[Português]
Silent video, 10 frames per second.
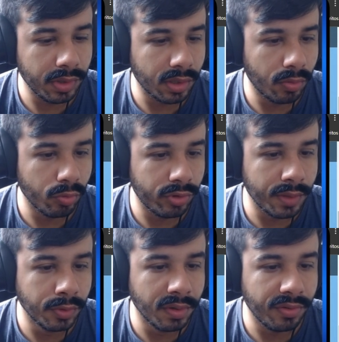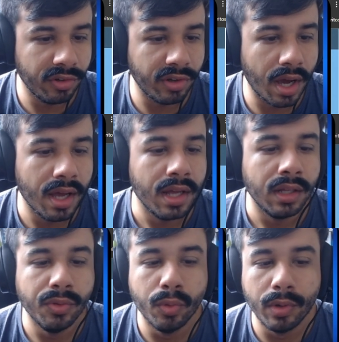então o servidor vai fechar
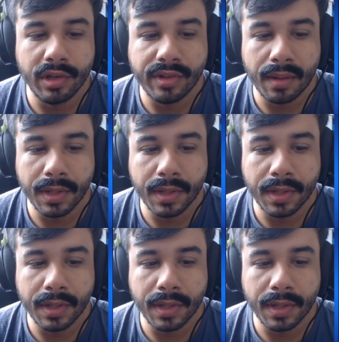2 da